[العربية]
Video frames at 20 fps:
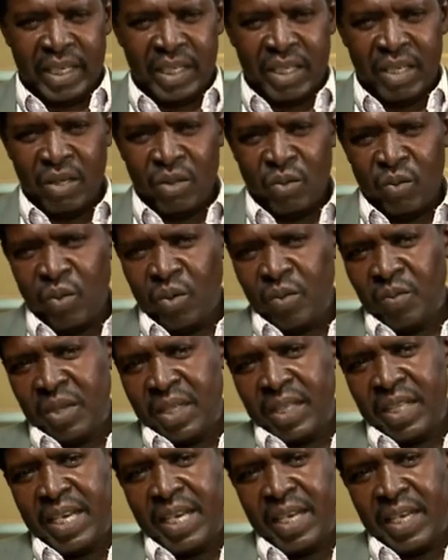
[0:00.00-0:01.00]
عشان يقوم
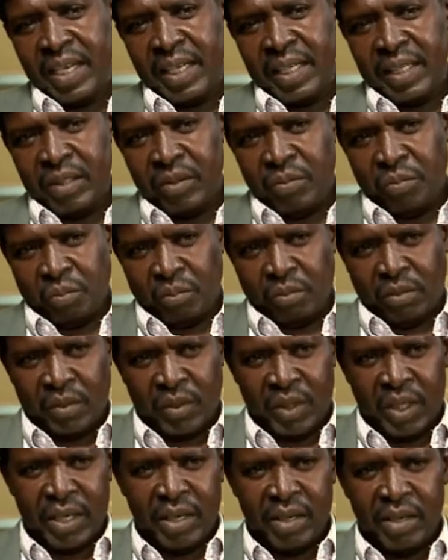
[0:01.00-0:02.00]
يضيء
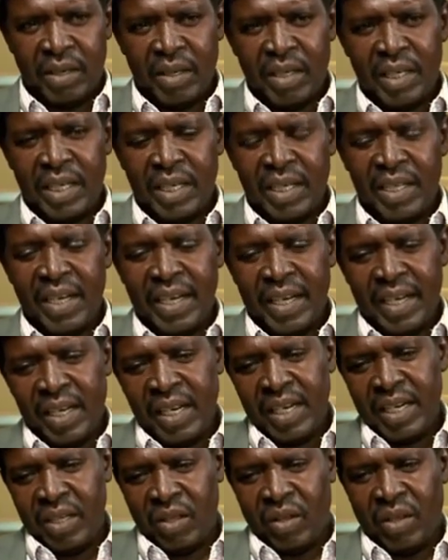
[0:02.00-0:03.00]
يضيء
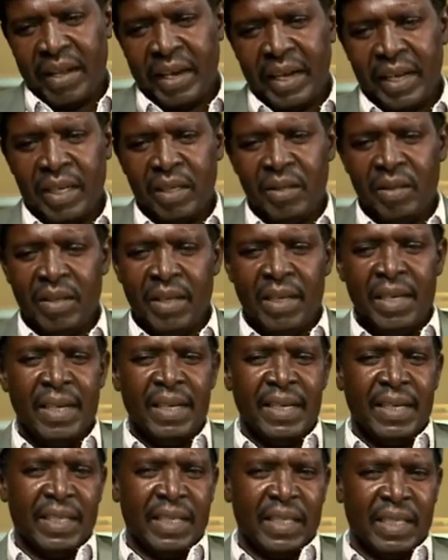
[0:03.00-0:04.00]
لنا الطريق م.
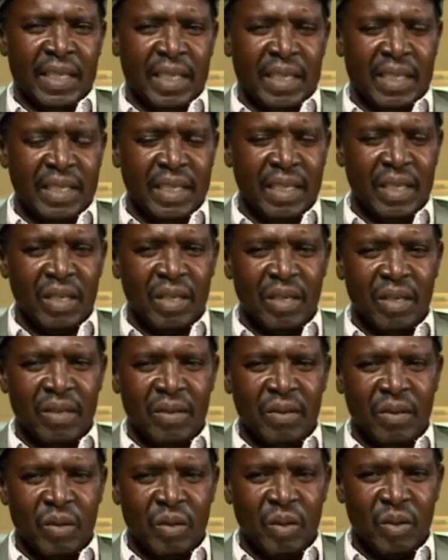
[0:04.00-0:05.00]
يعني
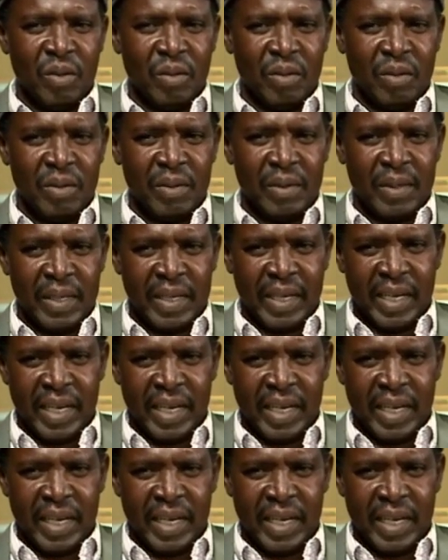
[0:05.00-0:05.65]
آه،